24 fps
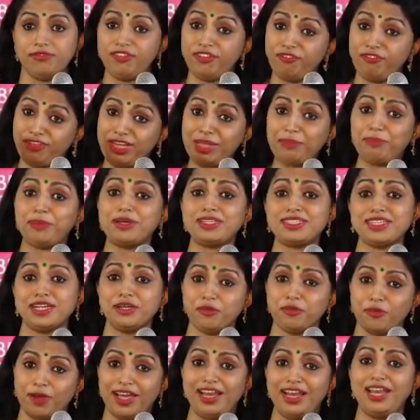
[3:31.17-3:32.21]
ఫిఫ్టీ
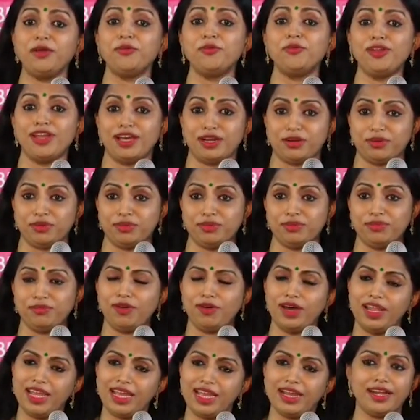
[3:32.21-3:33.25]
పర్సెంట్ వాళ్ళే ఉన్నారు
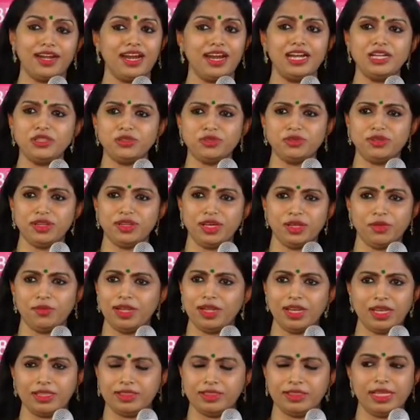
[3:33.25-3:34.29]
వాళ్ళు ఎక్కడ వెళ్తున్నారు
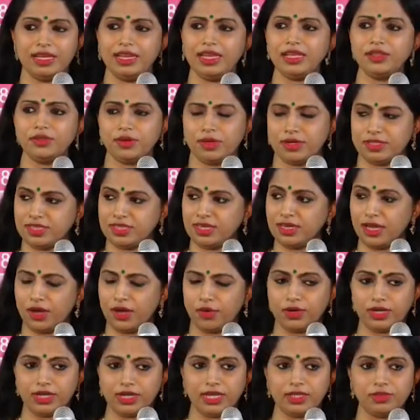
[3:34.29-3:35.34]
వాళ్ళకి తెలియదు అర్థం
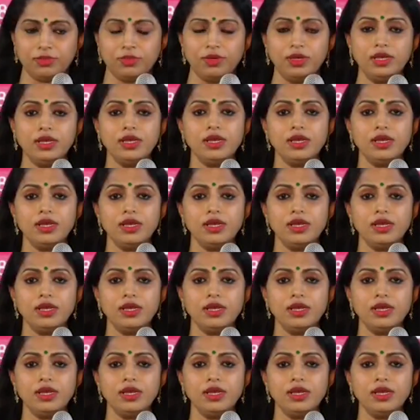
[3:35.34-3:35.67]
కావట్లేదు